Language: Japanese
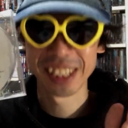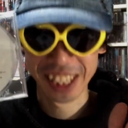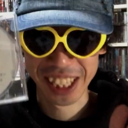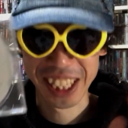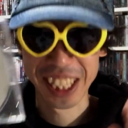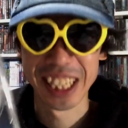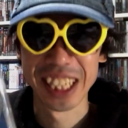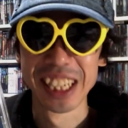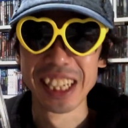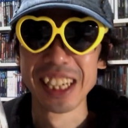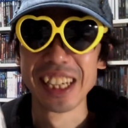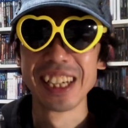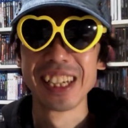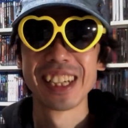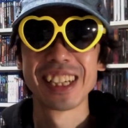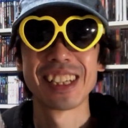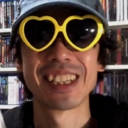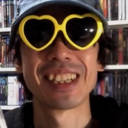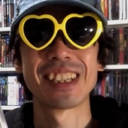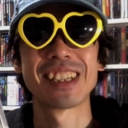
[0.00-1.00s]
んです
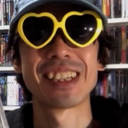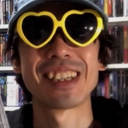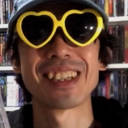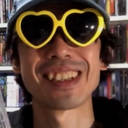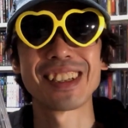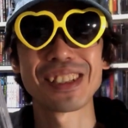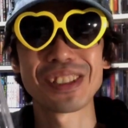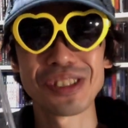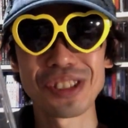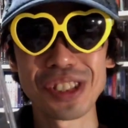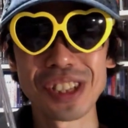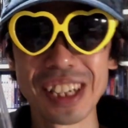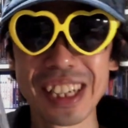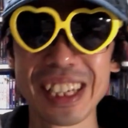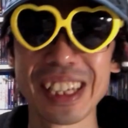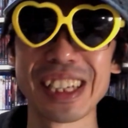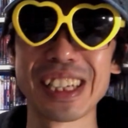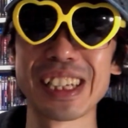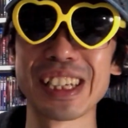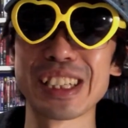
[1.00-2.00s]
えー、でそしてね、
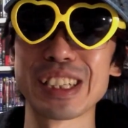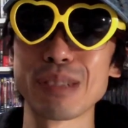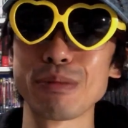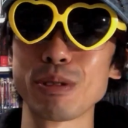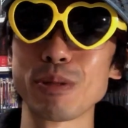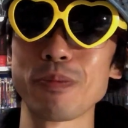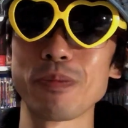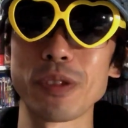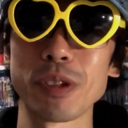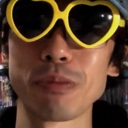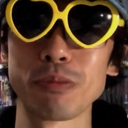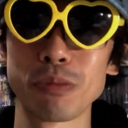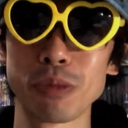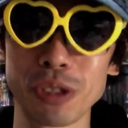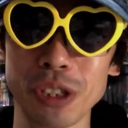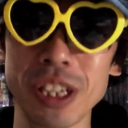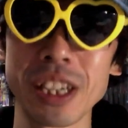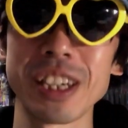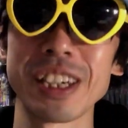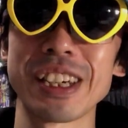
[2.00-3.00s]
えー、自分
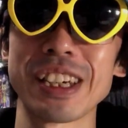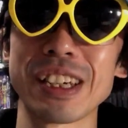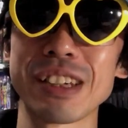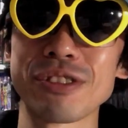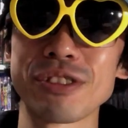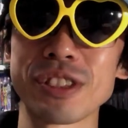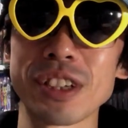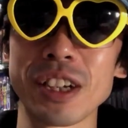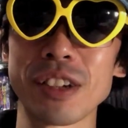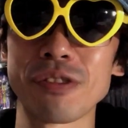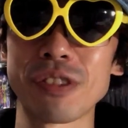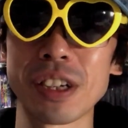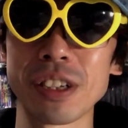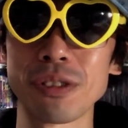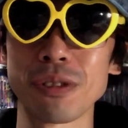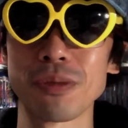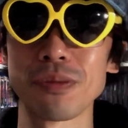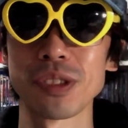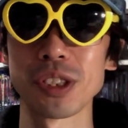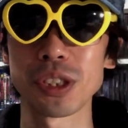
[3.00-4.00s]
もね、えー、吹き替え
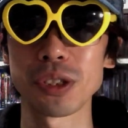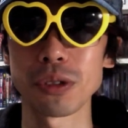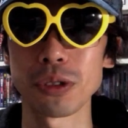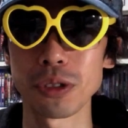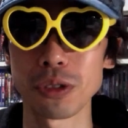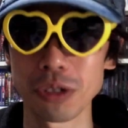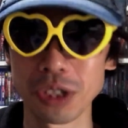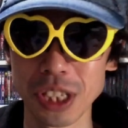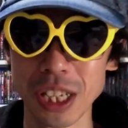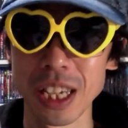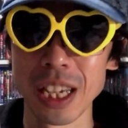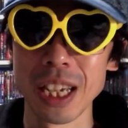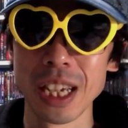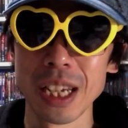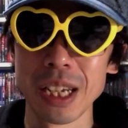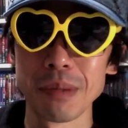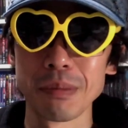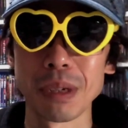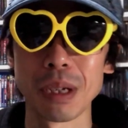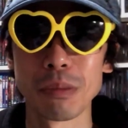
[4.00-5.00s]
ファンの一人として、
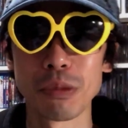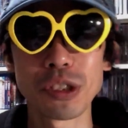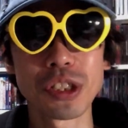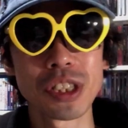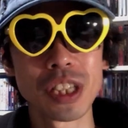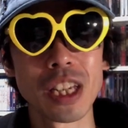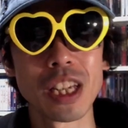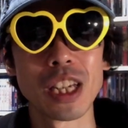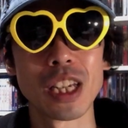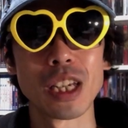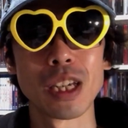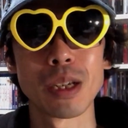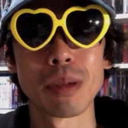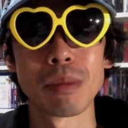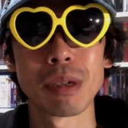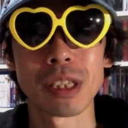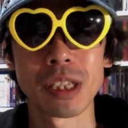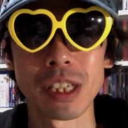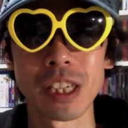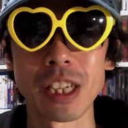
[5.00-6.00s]
まあ、もしね、えー、
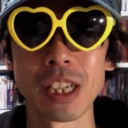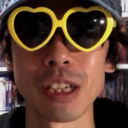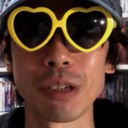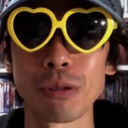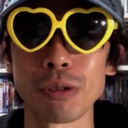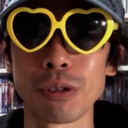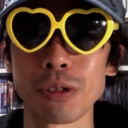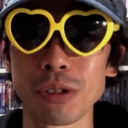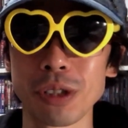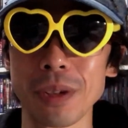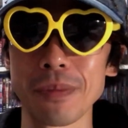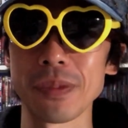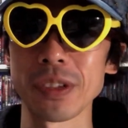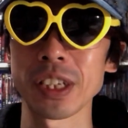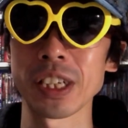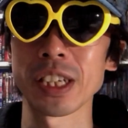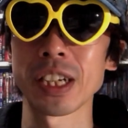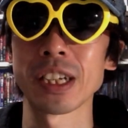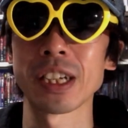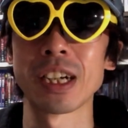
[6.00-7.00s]
またね、このような
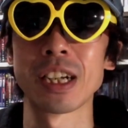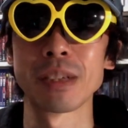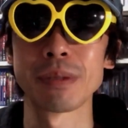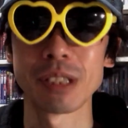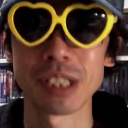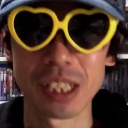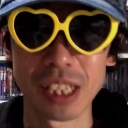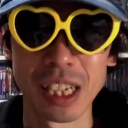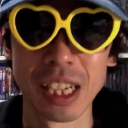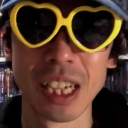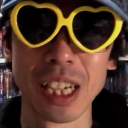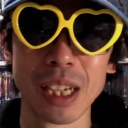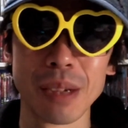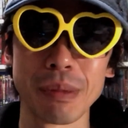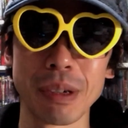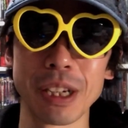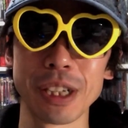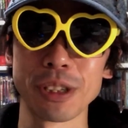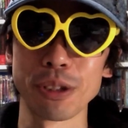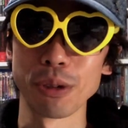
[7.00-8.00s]
機会がありましたら、
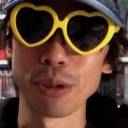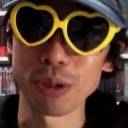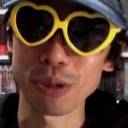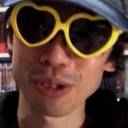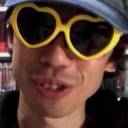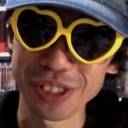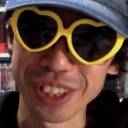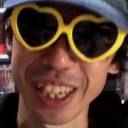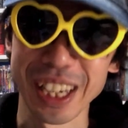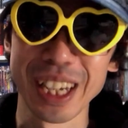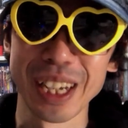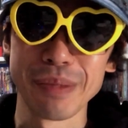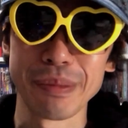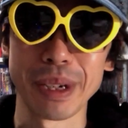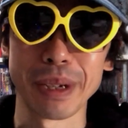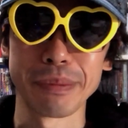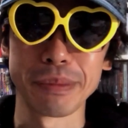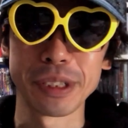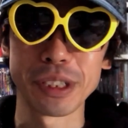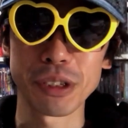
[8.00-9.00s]
まあ、喜んで、
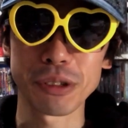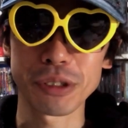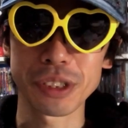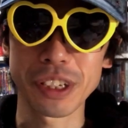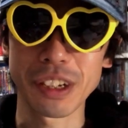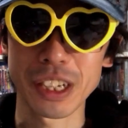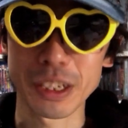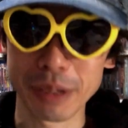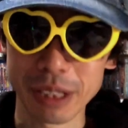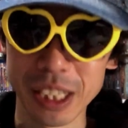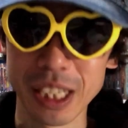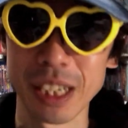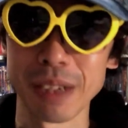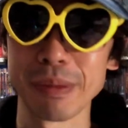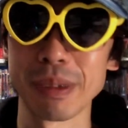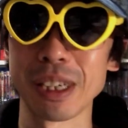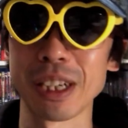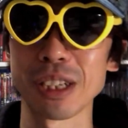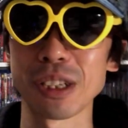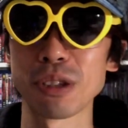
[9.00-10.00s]
まあ、魅力でありますが、
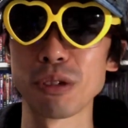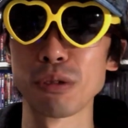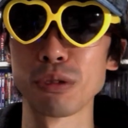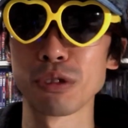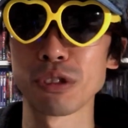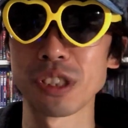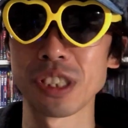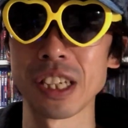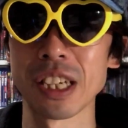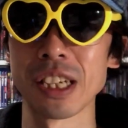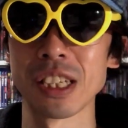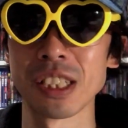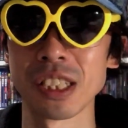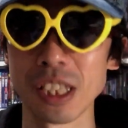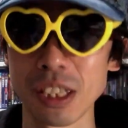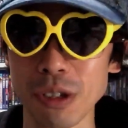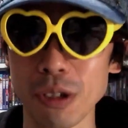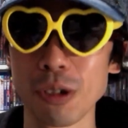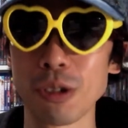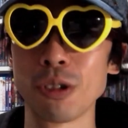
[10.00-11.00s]
まあ、協力していき
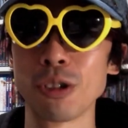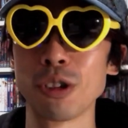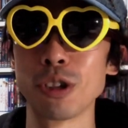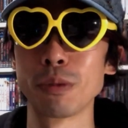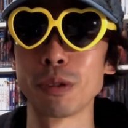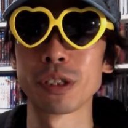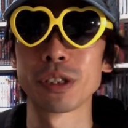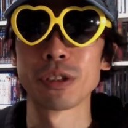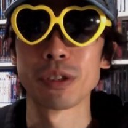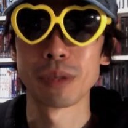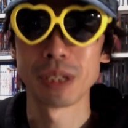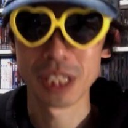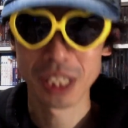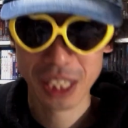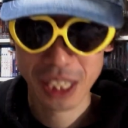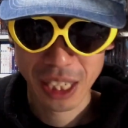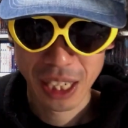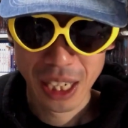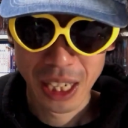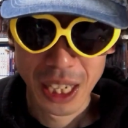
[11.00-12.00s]
たいと思っておりま
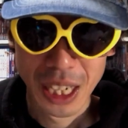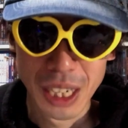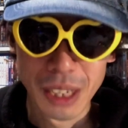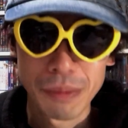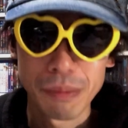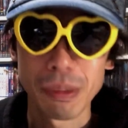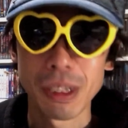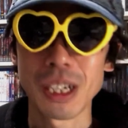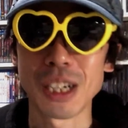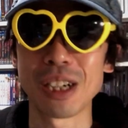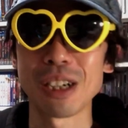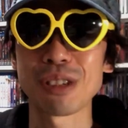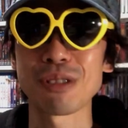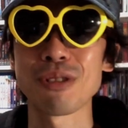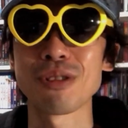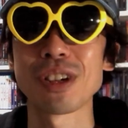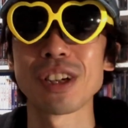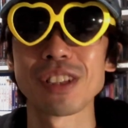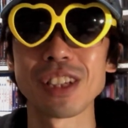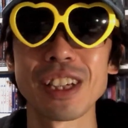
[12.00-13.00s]
す。まあ
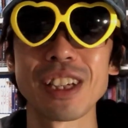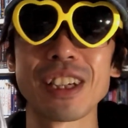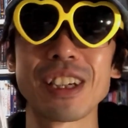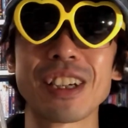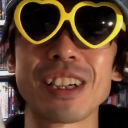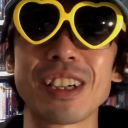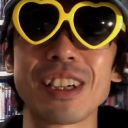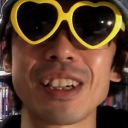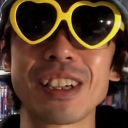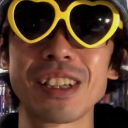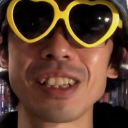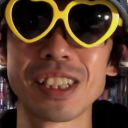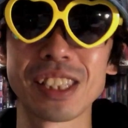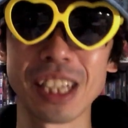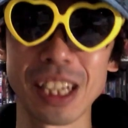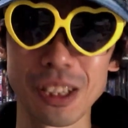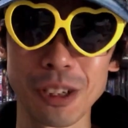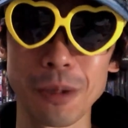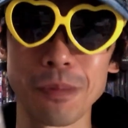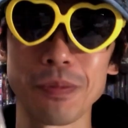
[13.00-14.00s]
今回はね、えー、
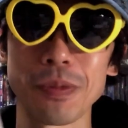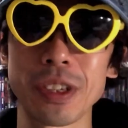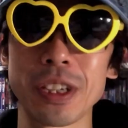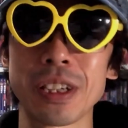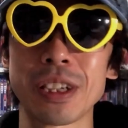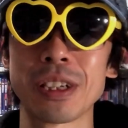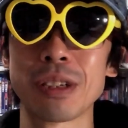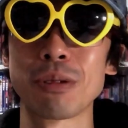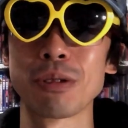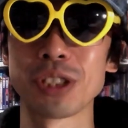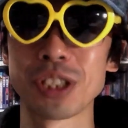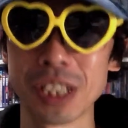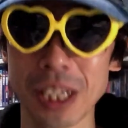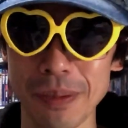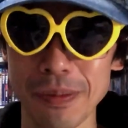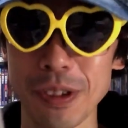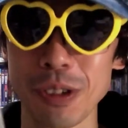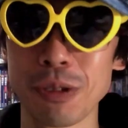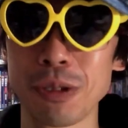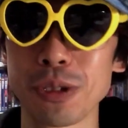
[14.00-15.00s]
リターンの、えー、お品
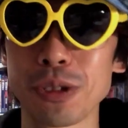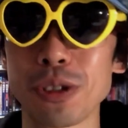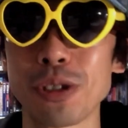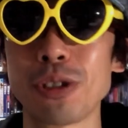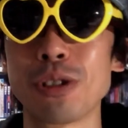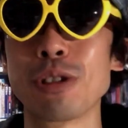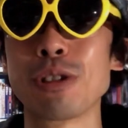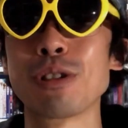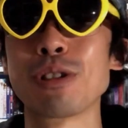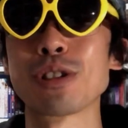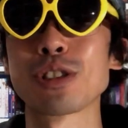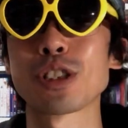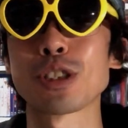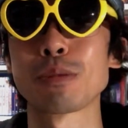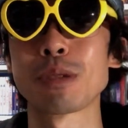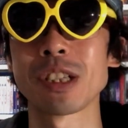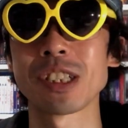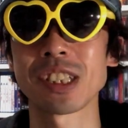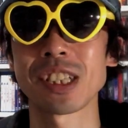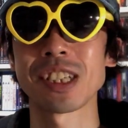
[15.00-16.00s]
本当素
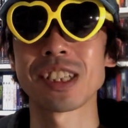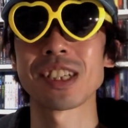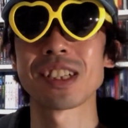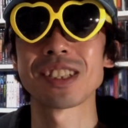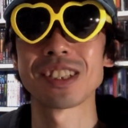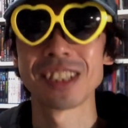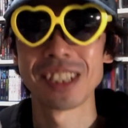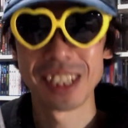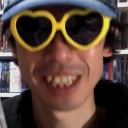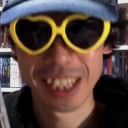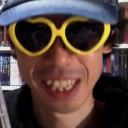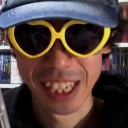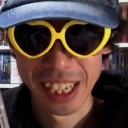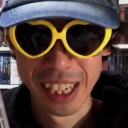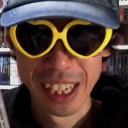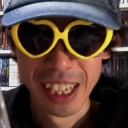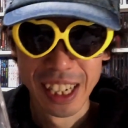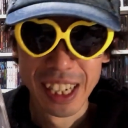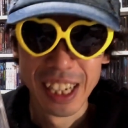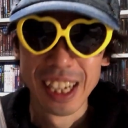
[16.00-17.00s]
晴らしかったですね
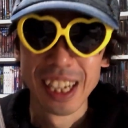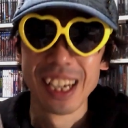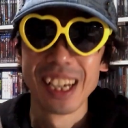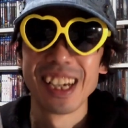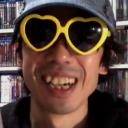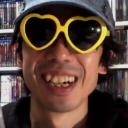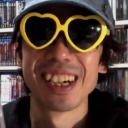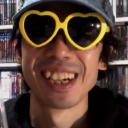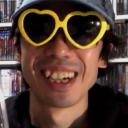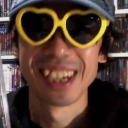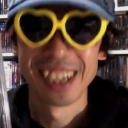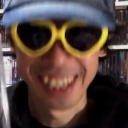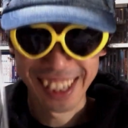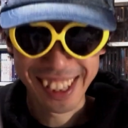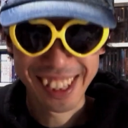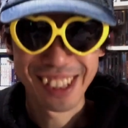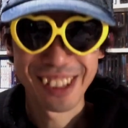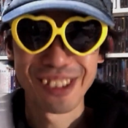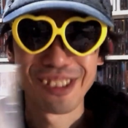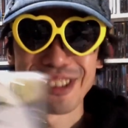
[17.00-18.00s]
はいと